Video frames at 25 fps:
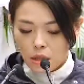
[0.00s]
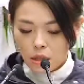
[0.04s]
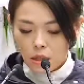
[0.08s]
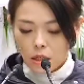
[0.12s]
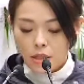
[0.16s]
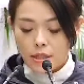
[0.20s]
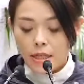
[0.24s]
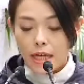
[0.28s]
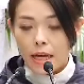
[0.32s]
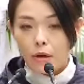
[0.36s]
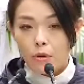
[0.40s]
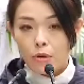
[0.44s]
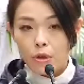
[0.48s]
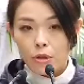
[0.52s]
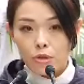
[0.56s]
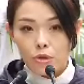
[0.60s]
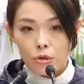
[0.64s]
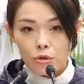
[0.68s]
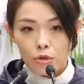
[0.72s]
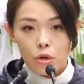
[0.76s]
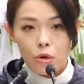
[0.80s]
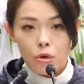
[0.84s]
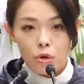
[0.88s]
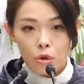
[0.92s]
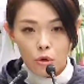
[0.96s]
也才会
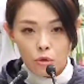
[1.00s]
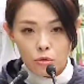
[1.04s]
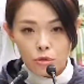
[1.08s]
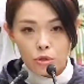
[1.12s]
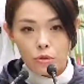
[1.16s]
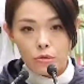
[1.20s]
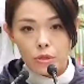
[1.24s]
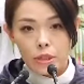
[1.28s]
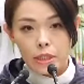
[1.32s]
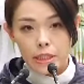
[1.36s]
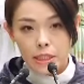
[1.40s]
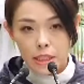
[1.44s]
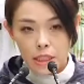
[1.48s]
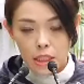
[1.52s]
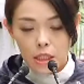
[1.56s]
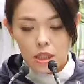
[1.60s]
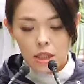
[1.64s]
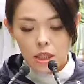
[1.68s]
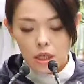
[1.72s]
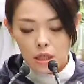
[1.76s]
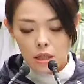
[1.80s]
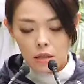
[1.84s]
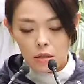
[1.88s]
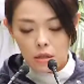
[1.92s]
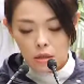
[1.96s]
拥有共同的信
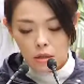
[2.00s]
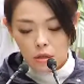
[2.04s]
念。